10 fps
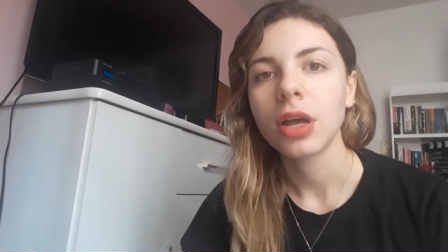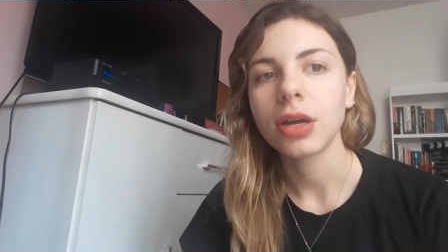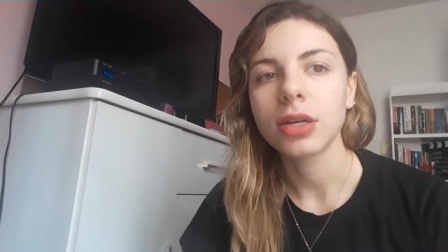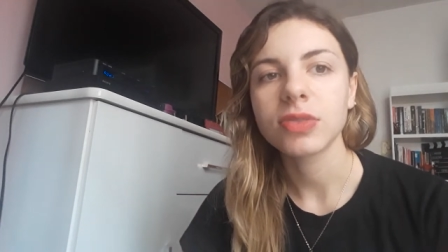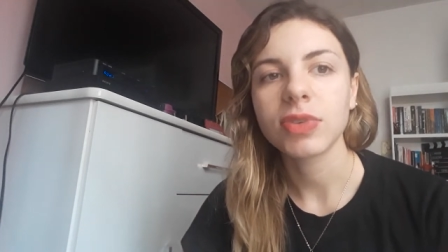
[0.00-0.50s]

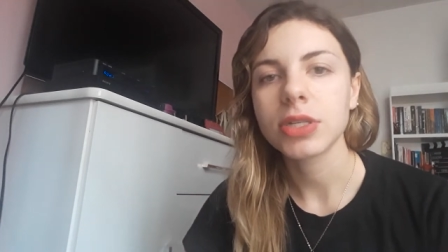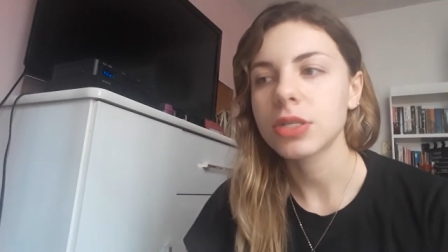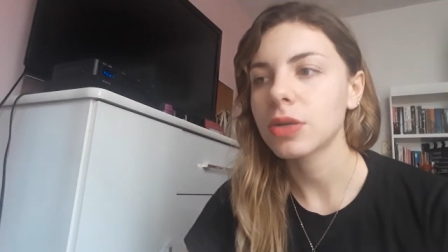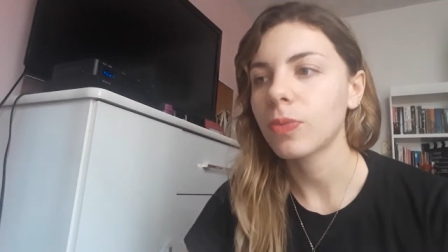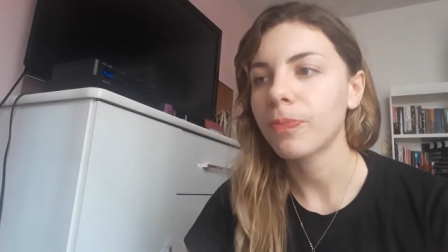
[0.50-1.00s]
Às vezes
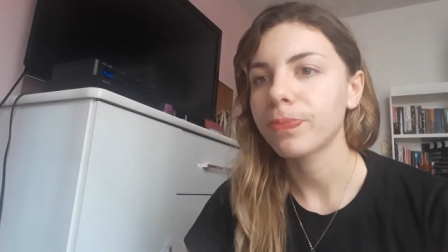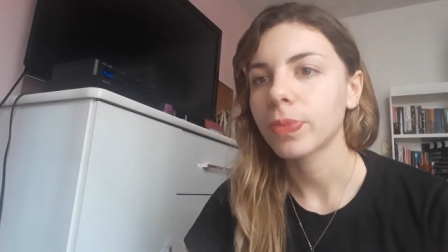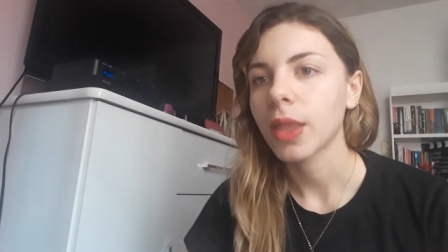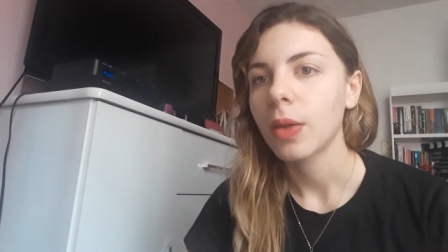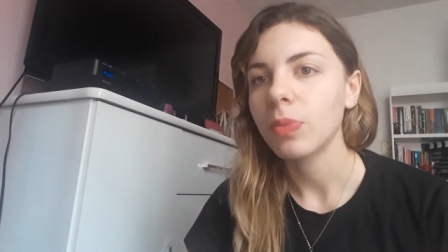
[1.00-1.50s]

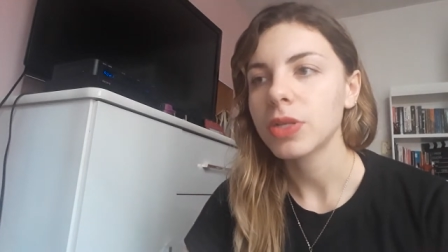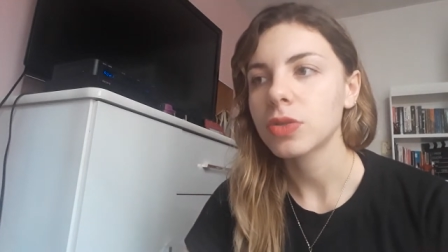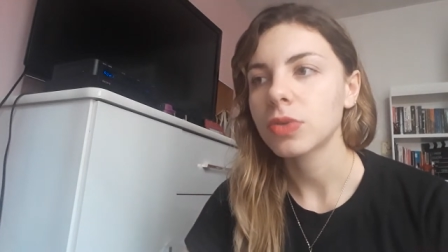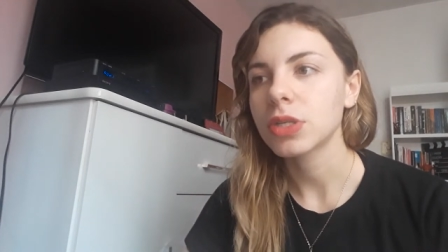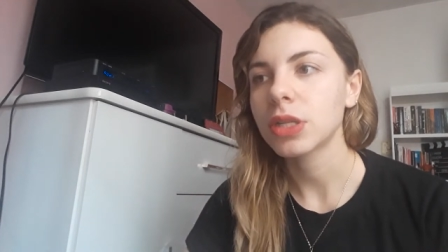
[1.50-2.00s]
são
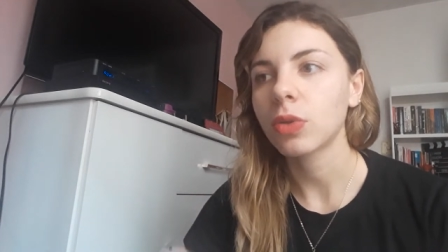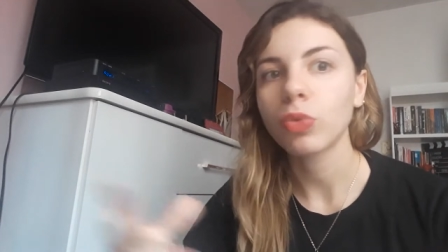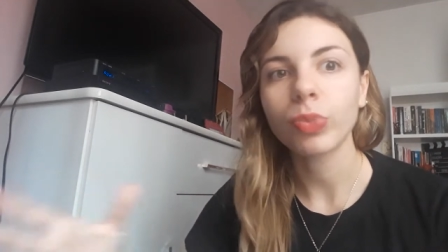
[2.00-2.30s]
pessoas que estão no